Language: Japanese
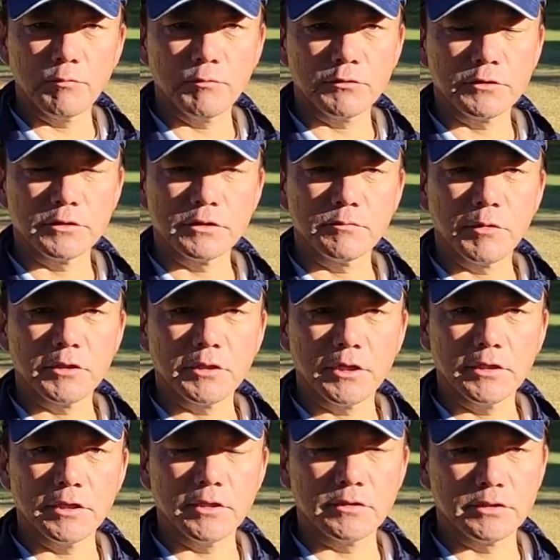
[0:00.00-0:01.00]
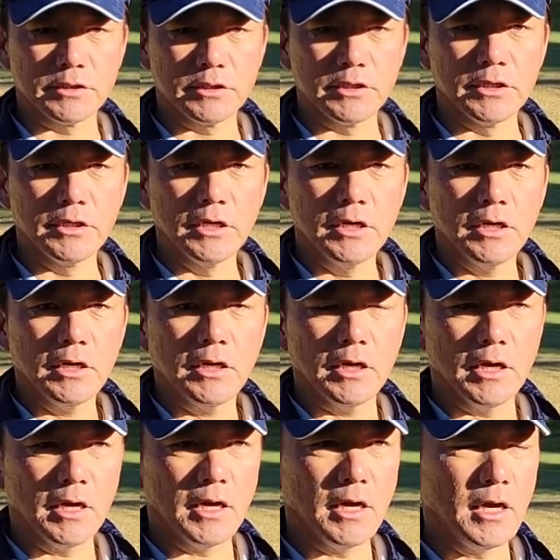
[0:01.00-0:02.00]
も進まないですし、
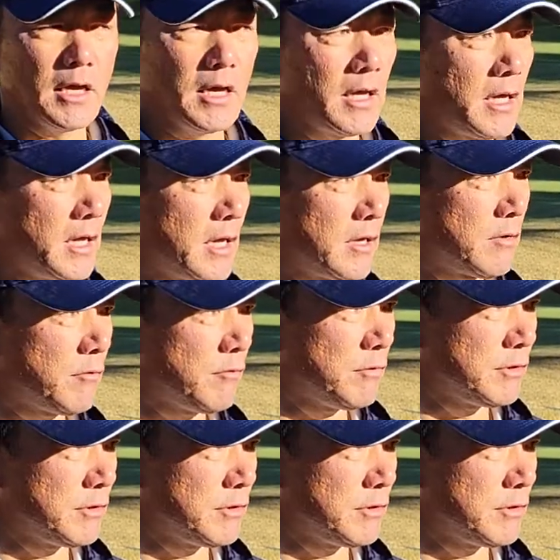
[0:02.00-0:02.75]
えー、効